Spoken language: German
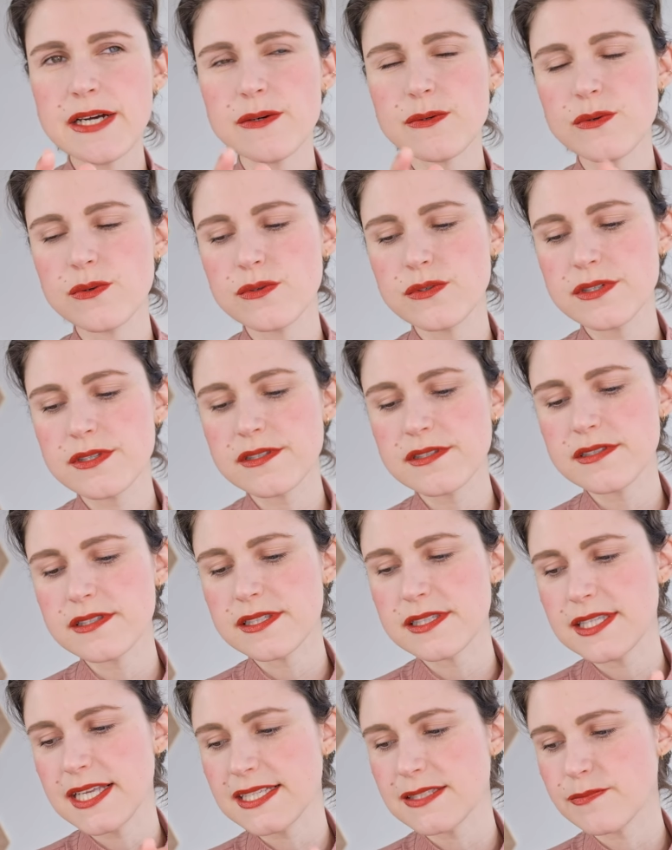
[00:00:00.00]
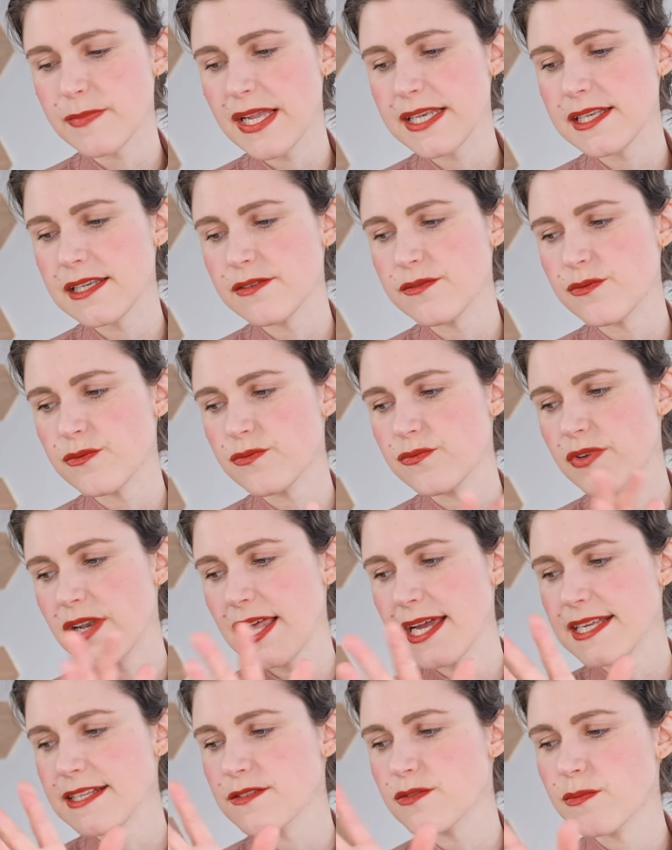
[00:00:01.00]
und dass man
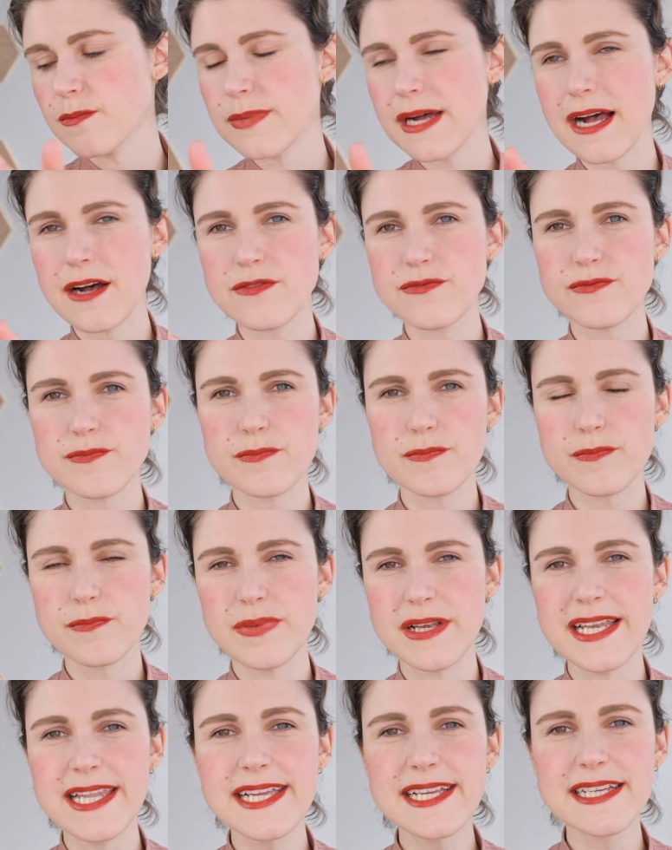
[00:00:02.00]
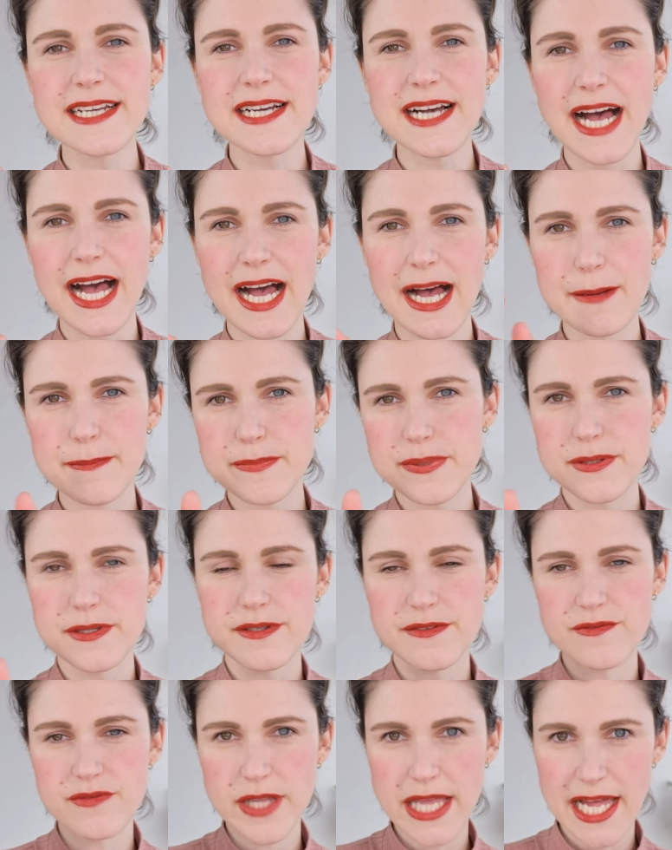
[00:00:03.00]
vielleicht so ein paar Blicke
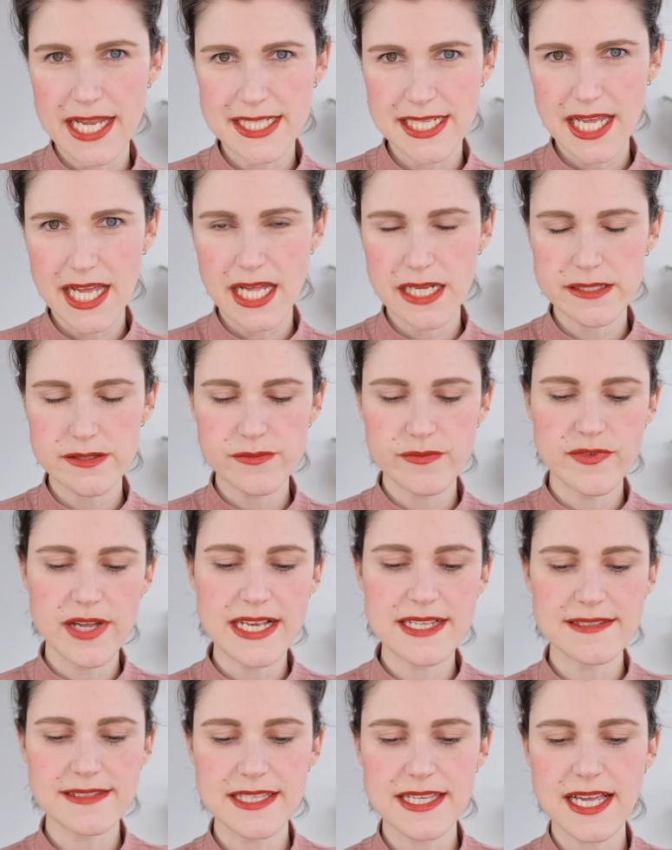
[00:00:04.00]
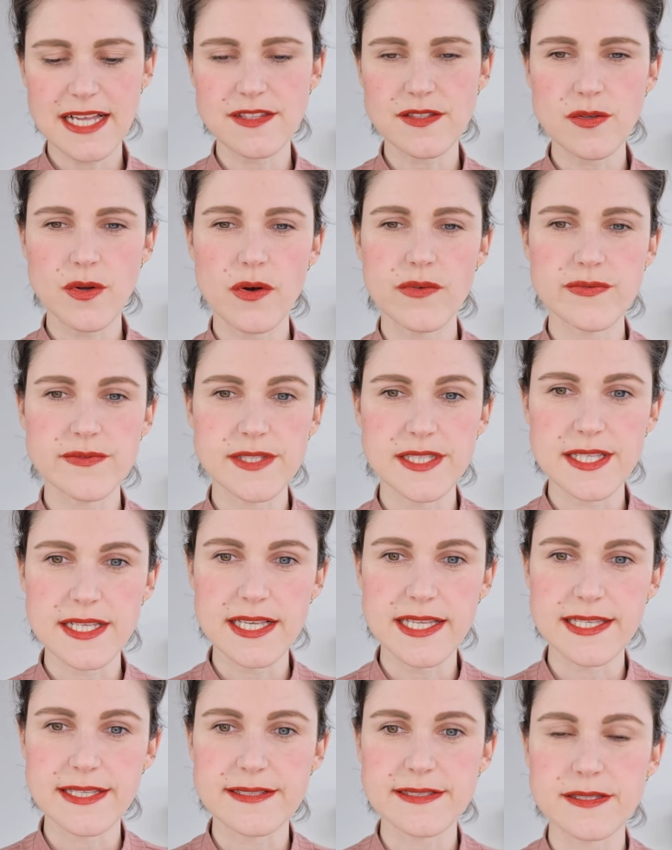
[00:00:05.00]
abwehren kann, weil es nicht ganz so
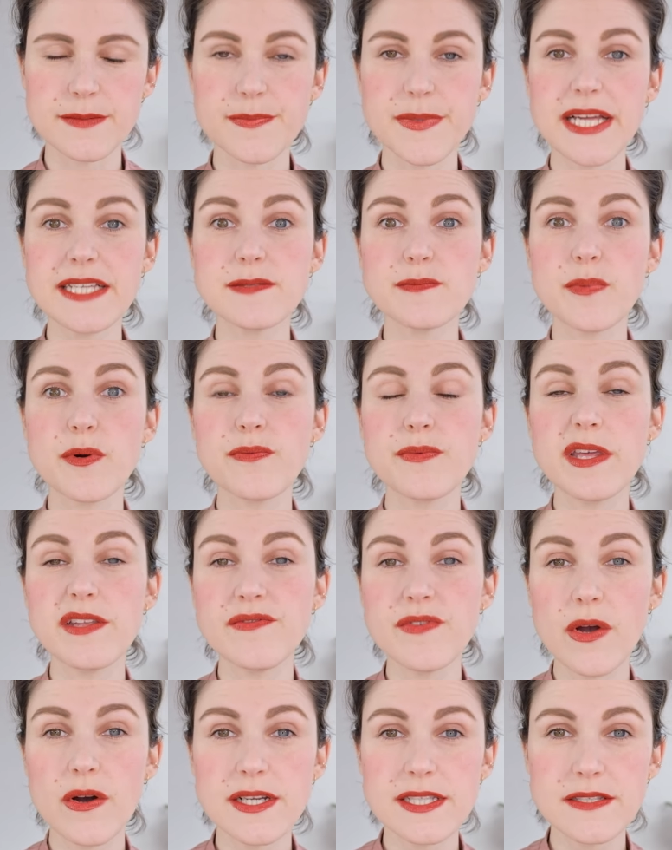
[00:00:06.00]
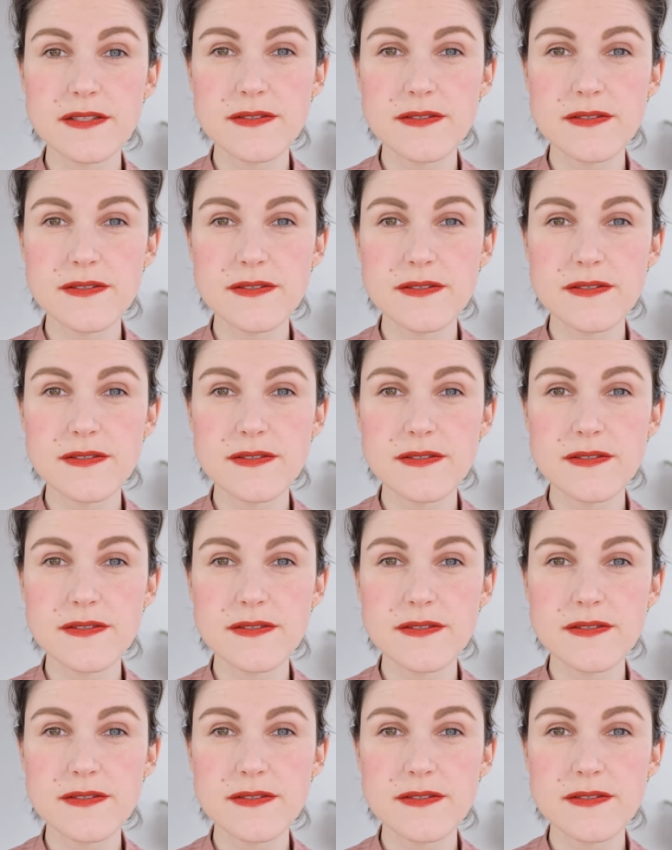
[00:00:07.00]
offensichtlich ist. Das probieren wir heute